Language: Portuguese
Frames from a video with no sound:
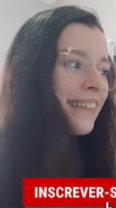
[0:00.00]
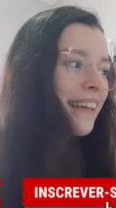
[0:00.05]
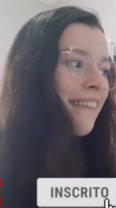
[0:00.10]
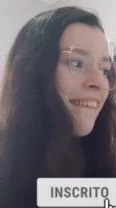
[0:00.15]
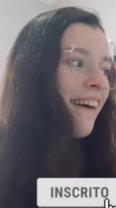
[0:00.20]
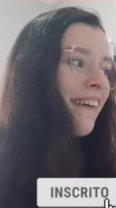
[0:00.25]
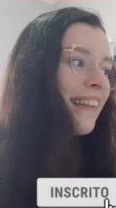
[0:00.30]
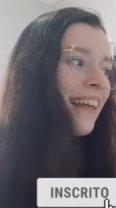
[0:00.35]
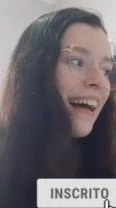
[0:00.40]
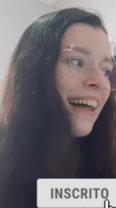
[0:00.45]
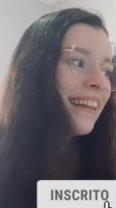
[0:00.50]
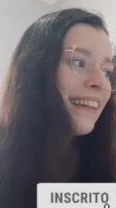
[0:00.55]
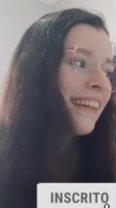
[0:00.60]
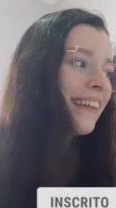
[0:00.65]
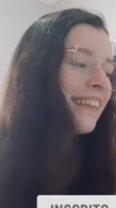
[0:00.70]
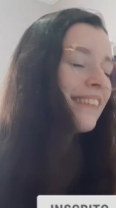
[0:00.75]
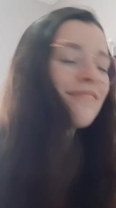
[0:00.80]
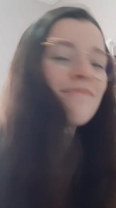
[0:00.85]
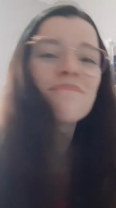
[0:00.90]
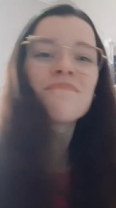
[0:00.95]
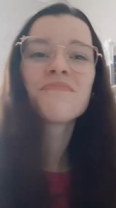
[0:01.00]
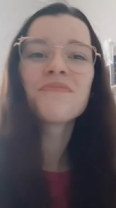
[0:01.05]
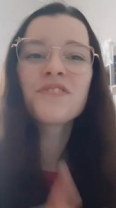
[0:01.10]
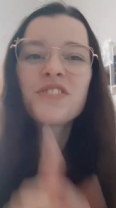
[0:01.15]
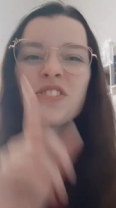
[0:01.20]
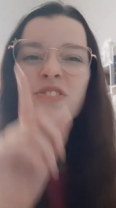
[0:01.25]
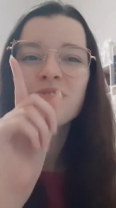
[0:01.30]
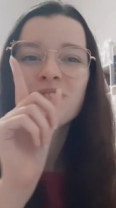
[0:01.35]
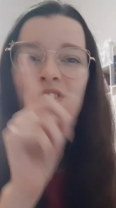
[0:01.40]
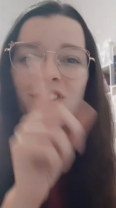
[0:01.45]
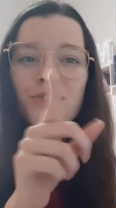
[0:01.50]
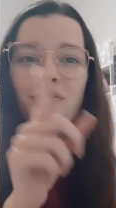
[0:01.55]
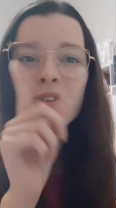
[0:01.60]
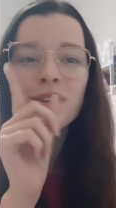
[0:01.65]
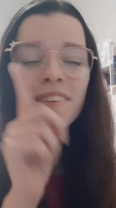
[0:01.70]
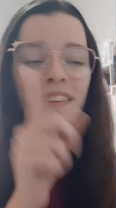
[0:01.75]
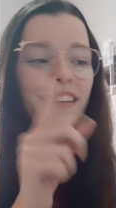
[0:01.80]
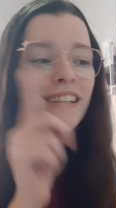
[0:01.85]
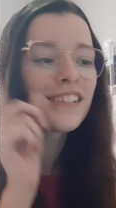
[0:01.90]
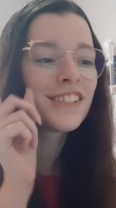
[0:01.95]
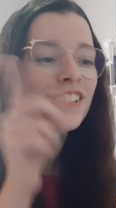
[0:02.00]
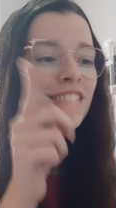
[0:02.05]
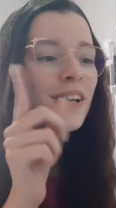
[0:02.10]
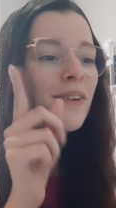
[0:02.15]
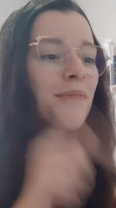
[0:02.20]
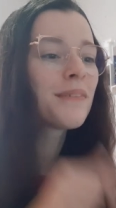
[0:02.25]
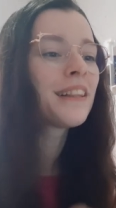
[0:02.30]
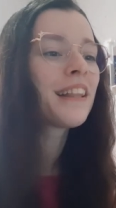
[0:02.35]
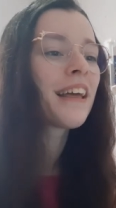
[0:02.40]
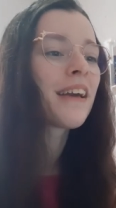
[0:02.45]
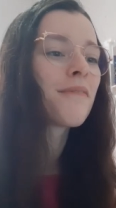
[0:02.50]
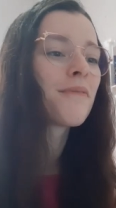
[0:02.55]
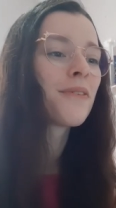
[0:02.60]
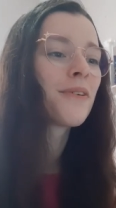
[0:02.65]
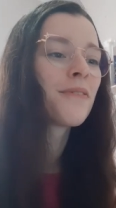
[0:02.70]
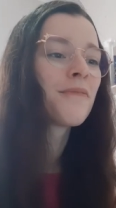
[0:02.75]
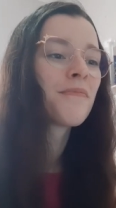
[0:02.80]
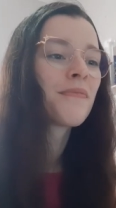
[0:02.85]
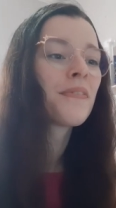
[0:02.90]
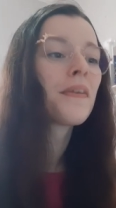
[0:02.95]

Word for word: tendo aula EAD. Se um dia fui triste, não me lembro.